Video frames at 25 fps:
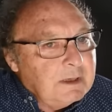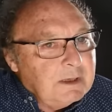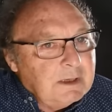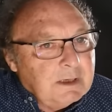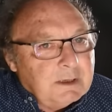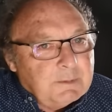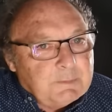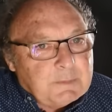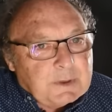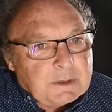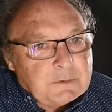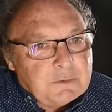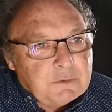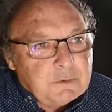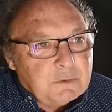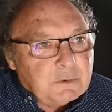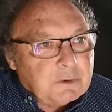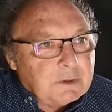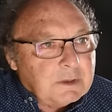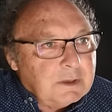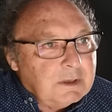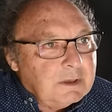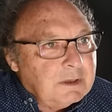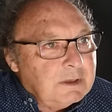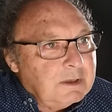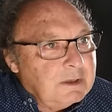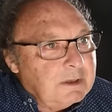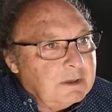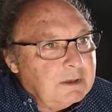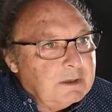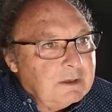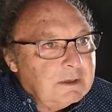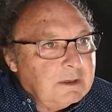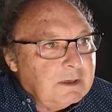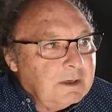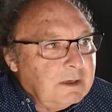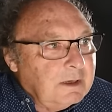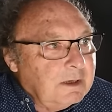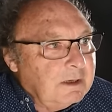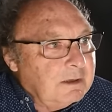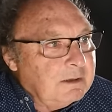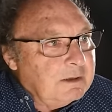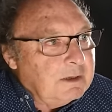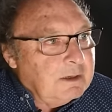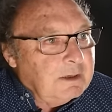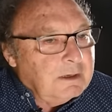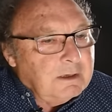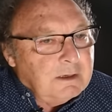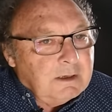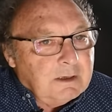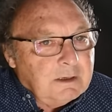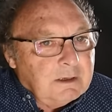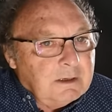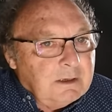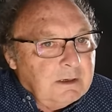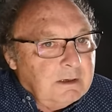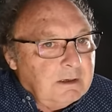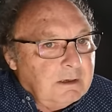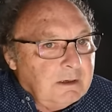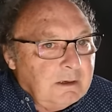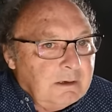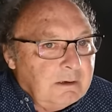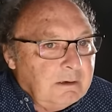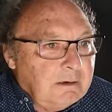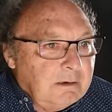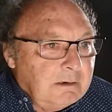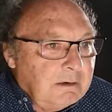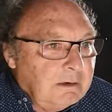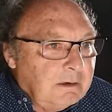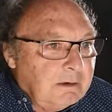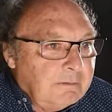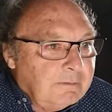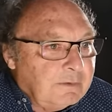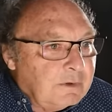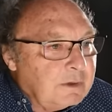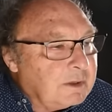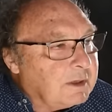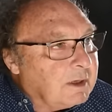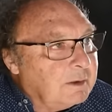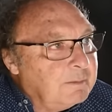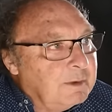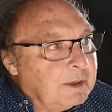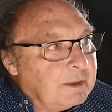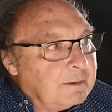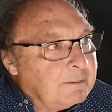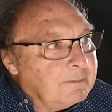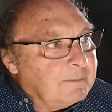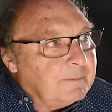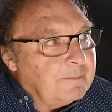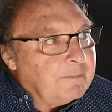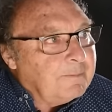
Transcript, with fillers: il n'est pas dur, il, est, il, vole très bien.